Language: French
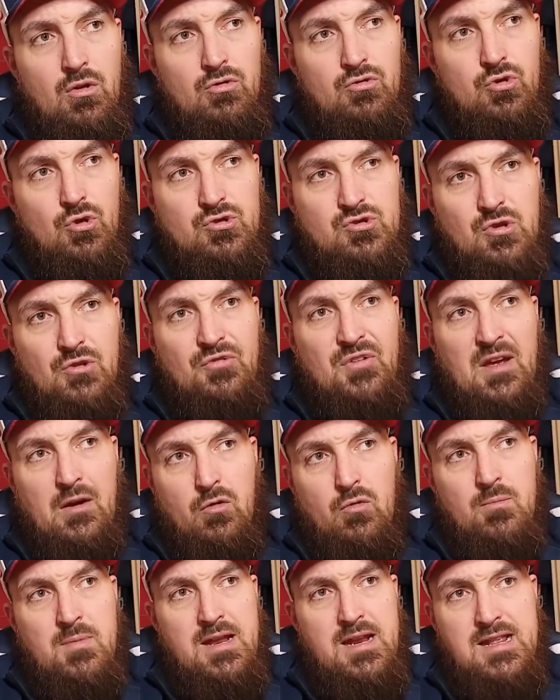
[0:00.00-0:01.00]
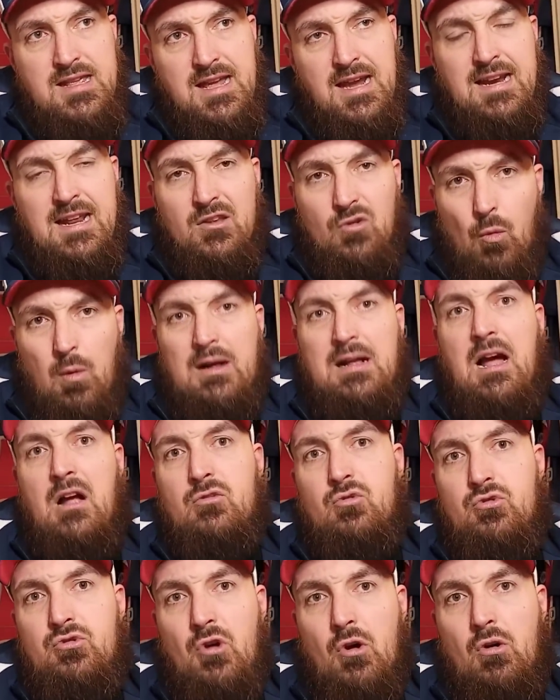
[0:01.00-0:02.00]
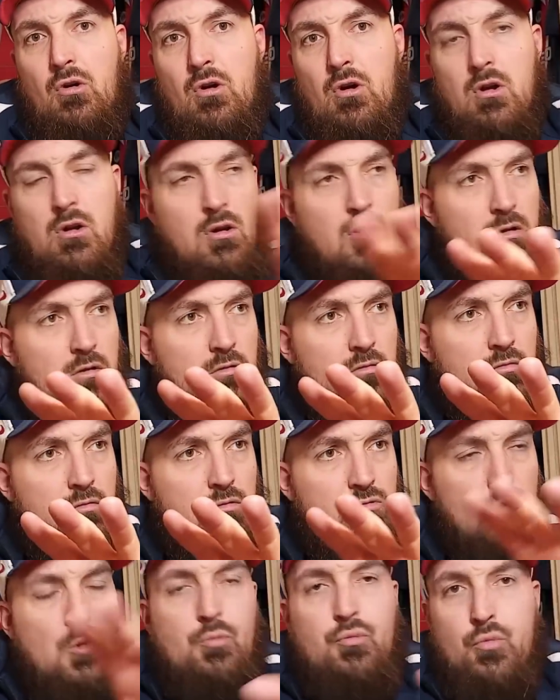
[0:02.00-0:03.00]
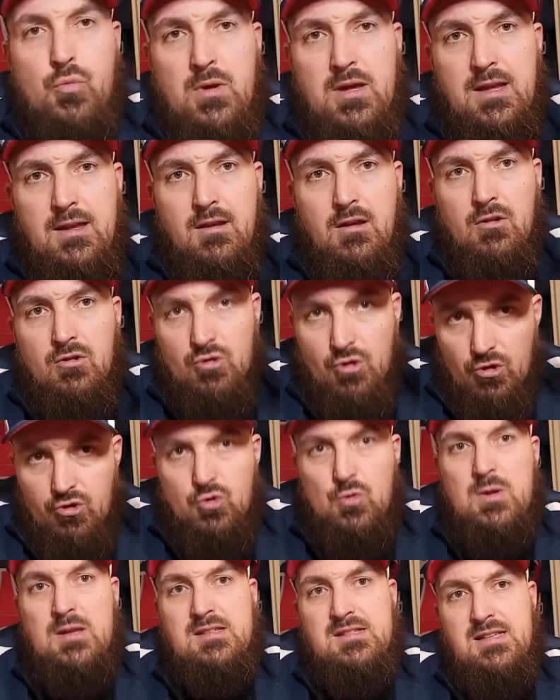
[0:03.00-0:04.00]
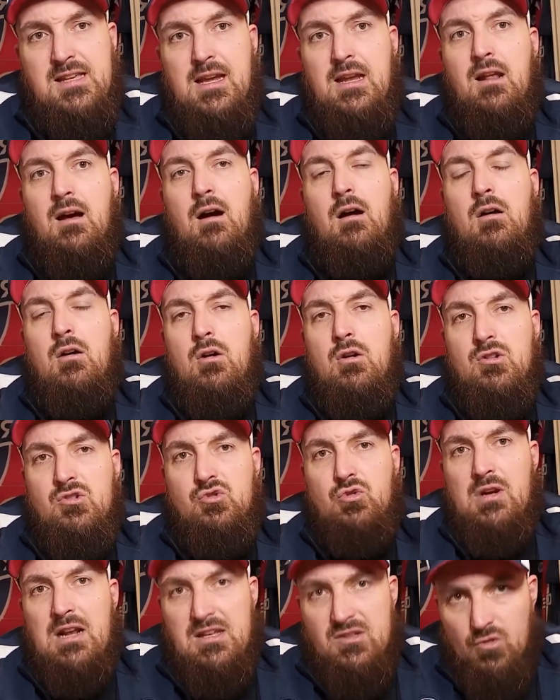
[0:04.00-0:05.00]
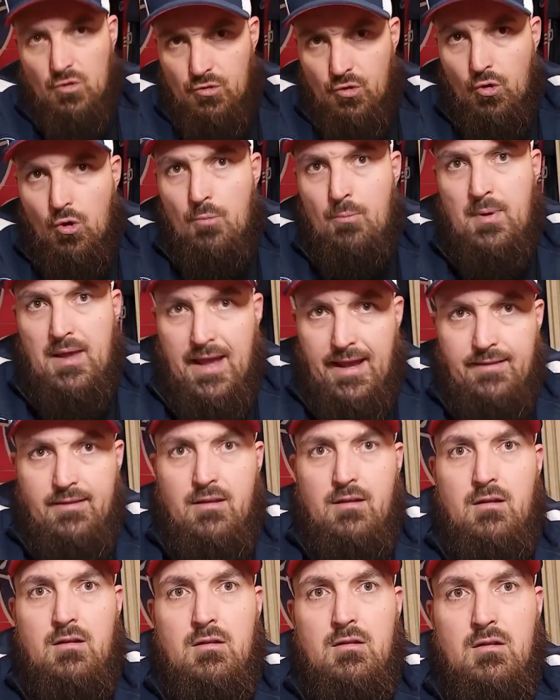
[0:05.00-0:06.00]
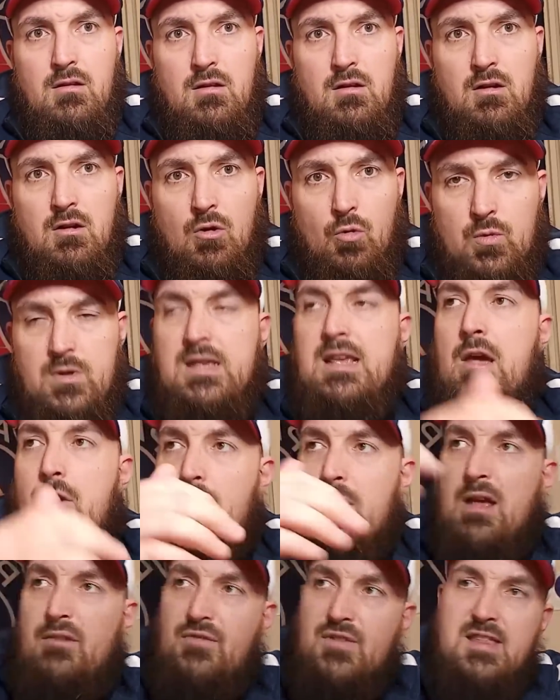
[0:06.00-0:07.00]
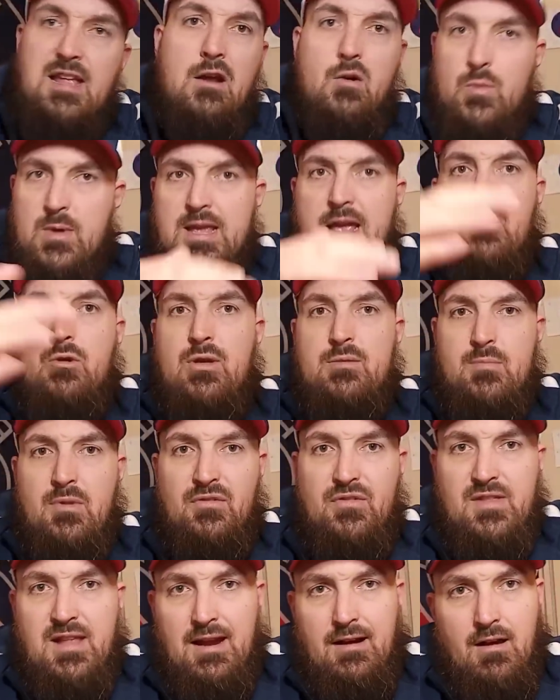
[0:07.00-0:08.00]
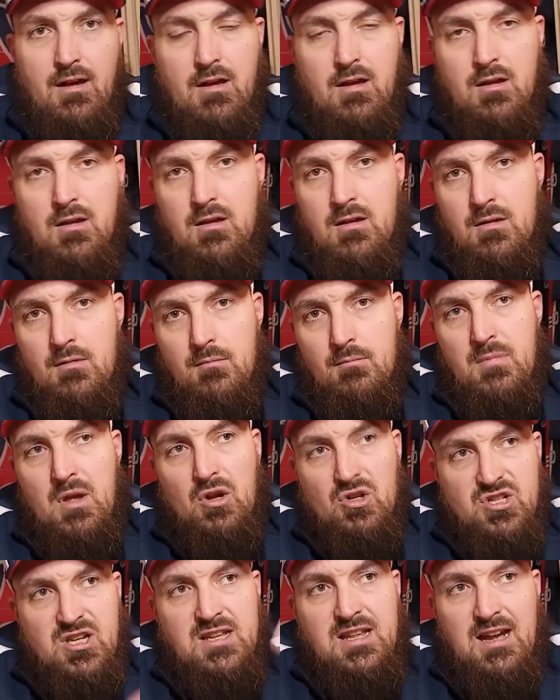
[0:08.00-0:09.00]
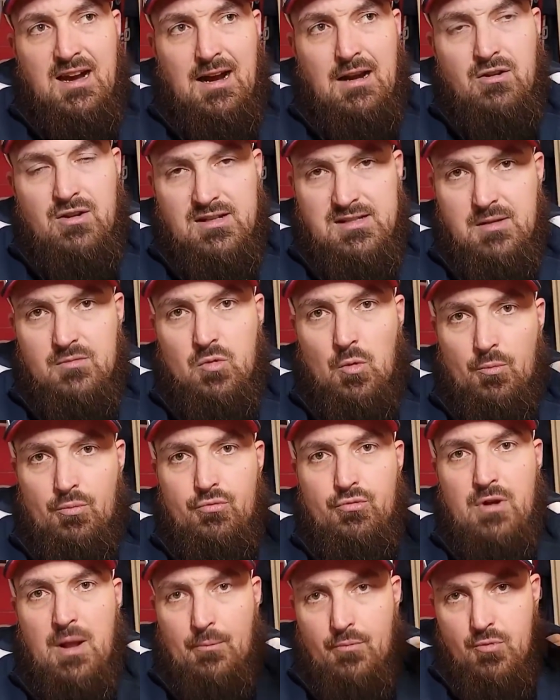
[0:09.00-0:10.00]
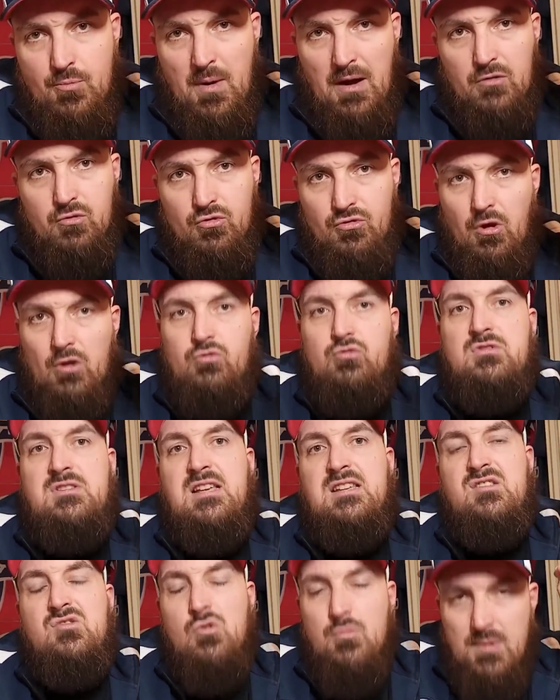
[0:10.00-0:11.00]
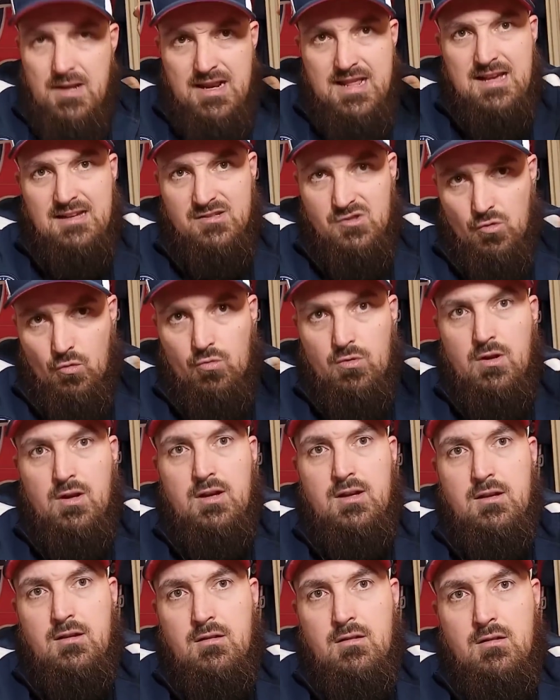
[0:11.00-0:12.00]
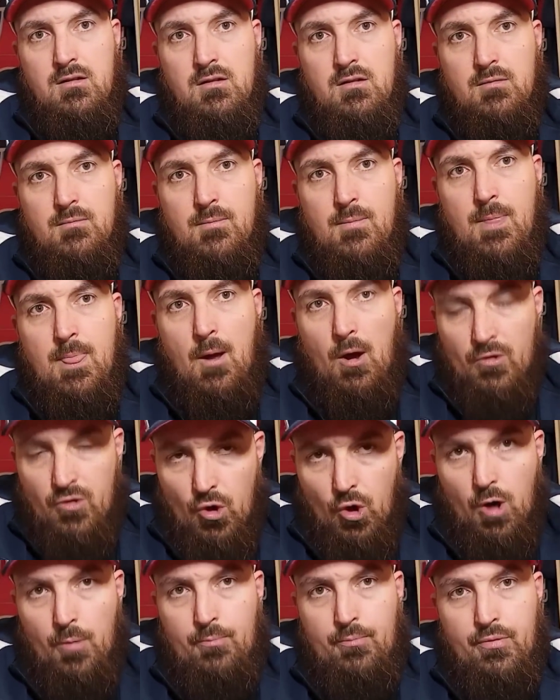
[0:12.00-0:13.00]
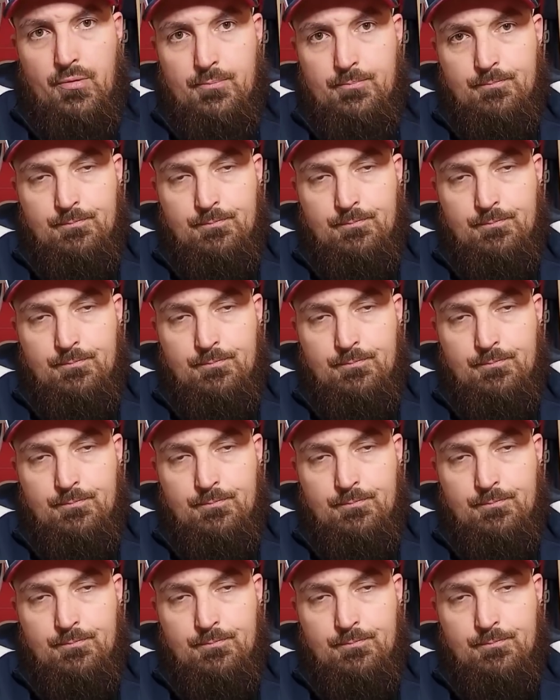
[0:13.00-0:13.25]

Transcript: de se faire humilier les trois quarts du temps depuis que QSI est là sur la zone européenne. Oui, il y a eu la finale, oui, il y a eu la demi-finale. Mais en général, nous n'acceptons plus la plupart du temps toutes ces humiliations en Europe.